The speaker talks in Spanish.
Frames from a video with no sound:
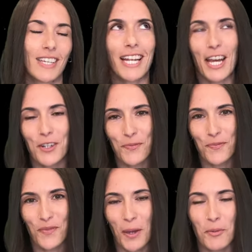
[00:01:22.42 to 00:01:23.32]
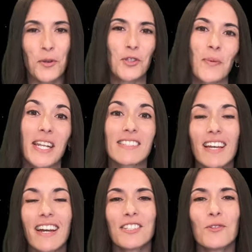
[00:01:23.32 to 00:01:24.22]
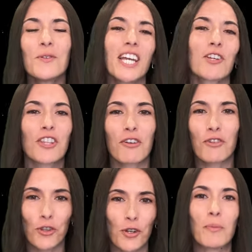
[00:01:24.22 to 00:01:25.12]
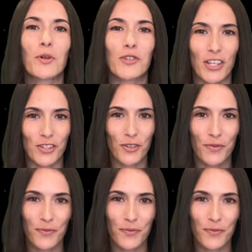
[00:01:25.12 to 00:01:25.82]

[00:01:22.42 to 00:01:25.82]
Y claro, aprovechó para sacar una que otra foto en el proceso.